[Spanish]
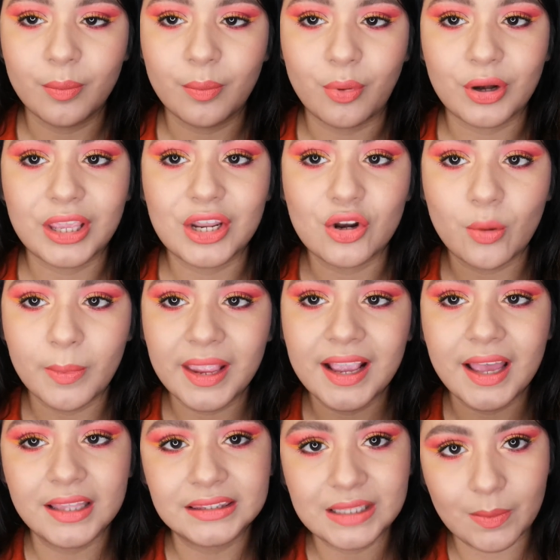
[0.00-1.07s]
porque no me
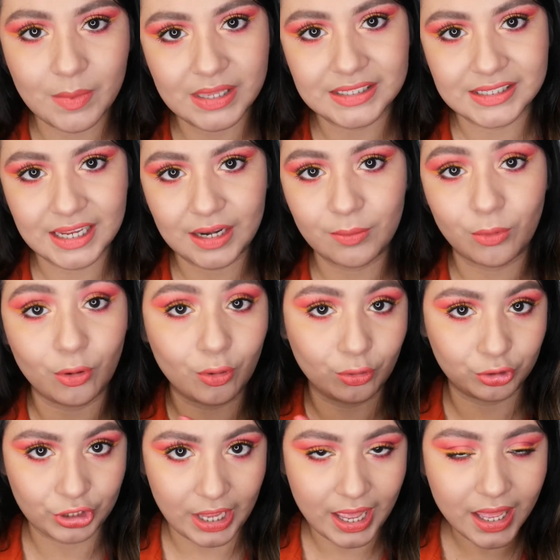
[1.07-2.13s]
encanta más que el
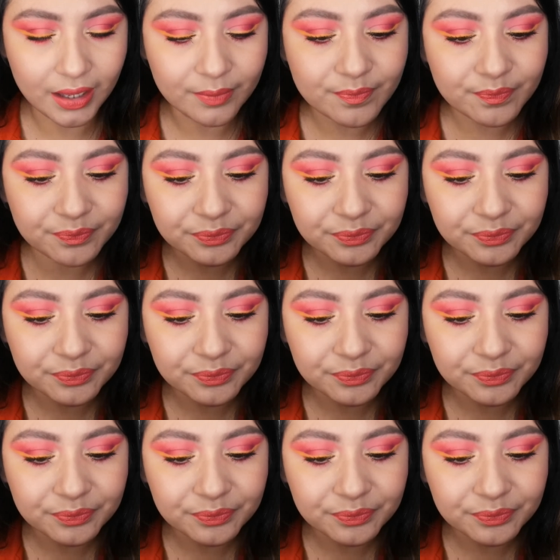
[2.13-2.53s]
Bogotá,